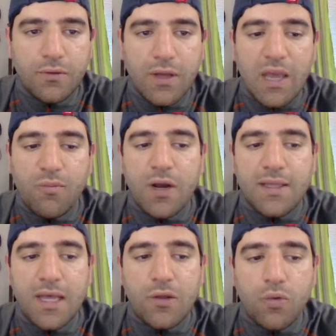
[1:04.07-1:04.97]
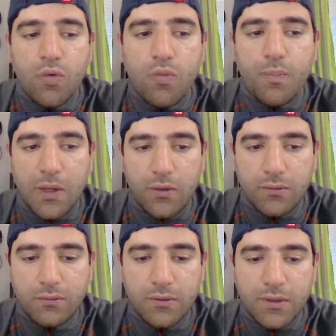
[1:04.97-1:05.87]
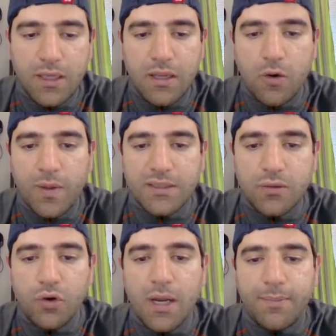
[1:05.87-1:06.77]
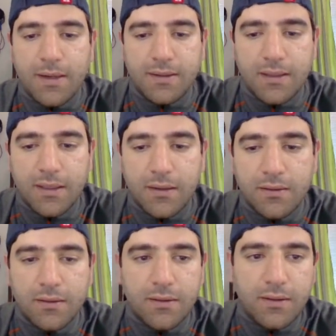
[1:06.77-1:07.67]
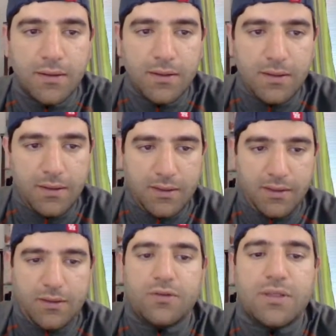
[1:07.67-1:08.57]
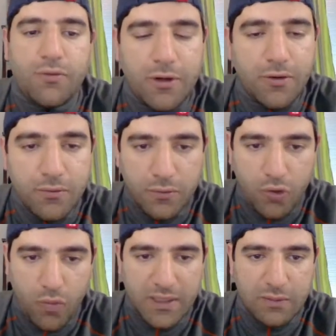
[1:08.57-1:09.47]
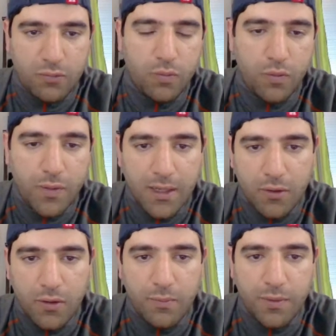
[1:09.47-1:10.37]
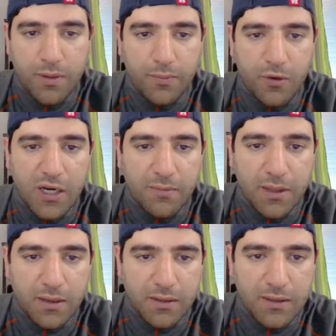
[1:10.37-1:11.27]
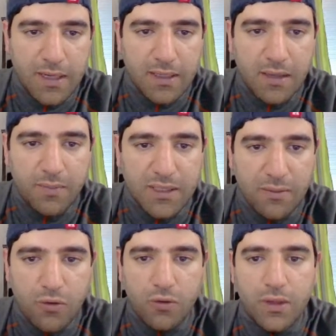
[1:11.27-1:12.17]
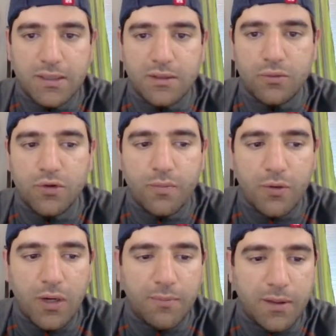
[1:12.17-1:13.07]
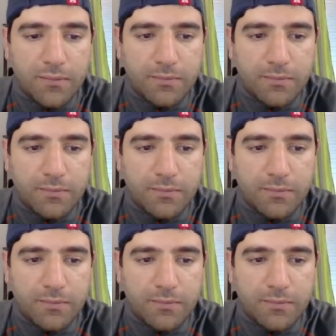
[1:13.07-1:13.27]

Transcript: hemos ganado un peón y lo más seguro la partida. Entonces, bueno, comenzamos muy bien con el primer problema y aquí empezamos con el segundo problema.